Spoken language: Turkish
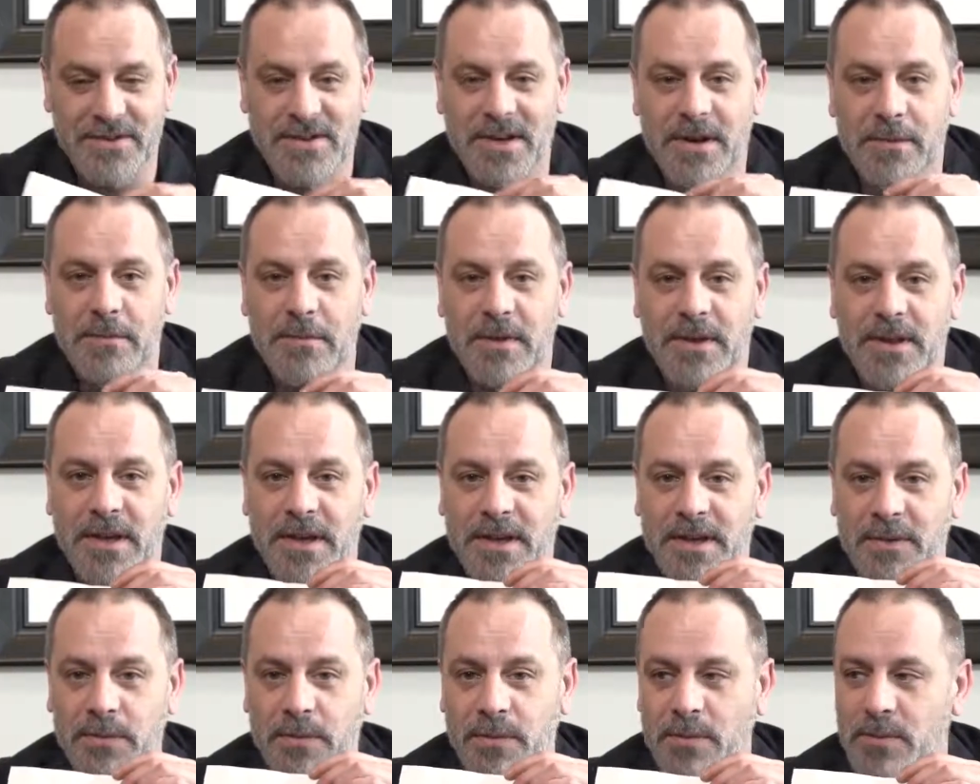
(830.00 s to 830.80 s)

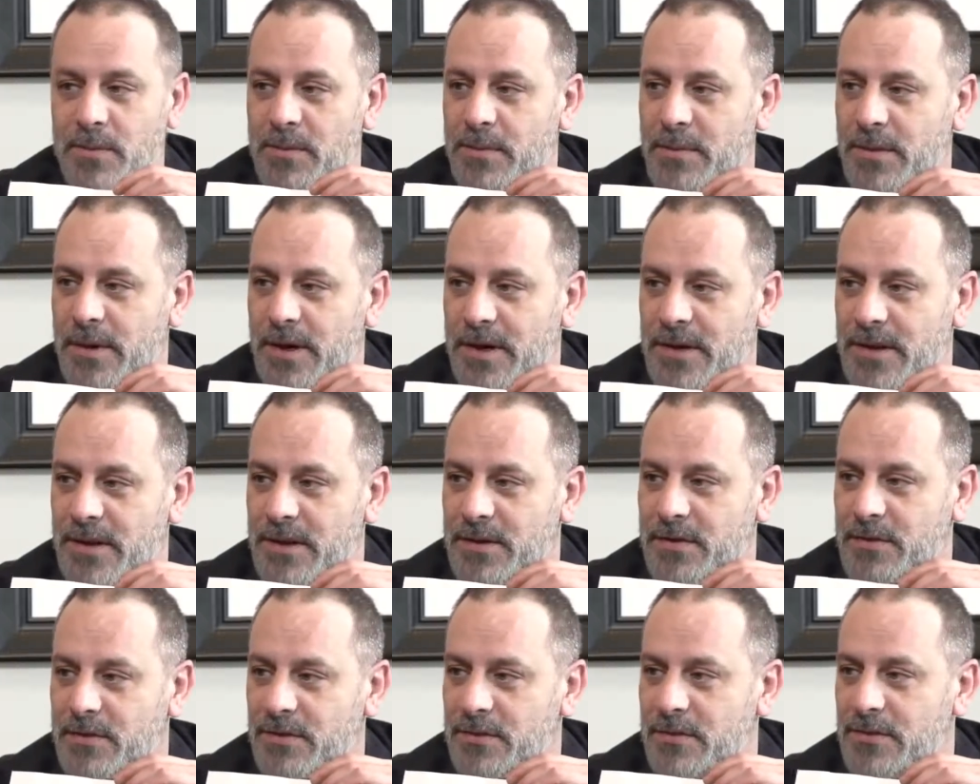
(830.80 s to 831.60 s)
Canmana gibi bir
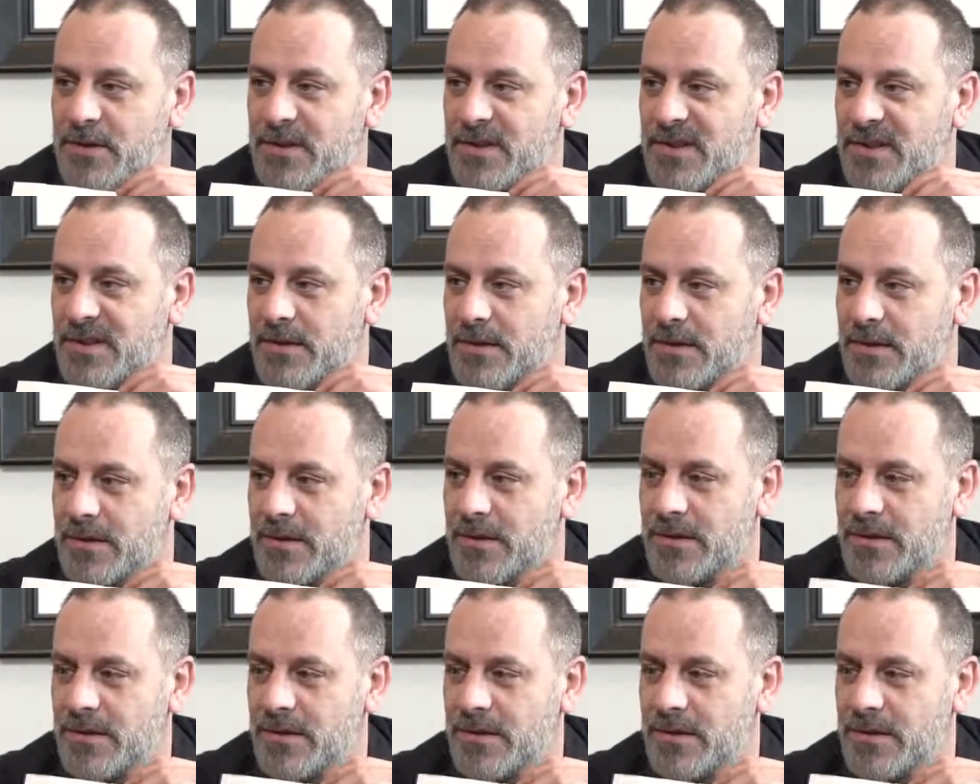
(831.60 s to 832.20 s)
bardak su için.